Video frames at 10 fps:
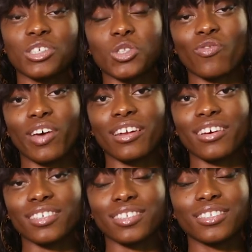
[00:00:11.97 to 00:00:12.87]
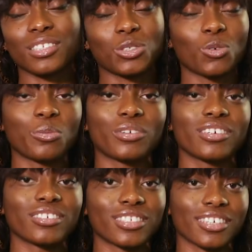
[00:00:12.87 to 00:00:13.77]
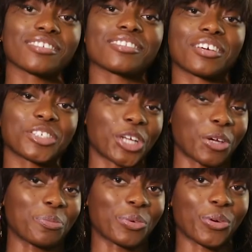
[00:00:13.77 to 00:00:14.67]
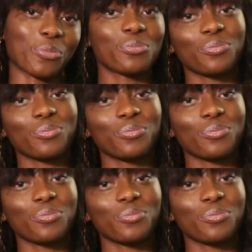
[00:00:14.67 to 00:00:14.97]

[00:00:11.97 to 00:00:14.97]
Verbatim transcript: die zu Weihnachten nicht unbedingt jedes Jahr Geschenke bekommen.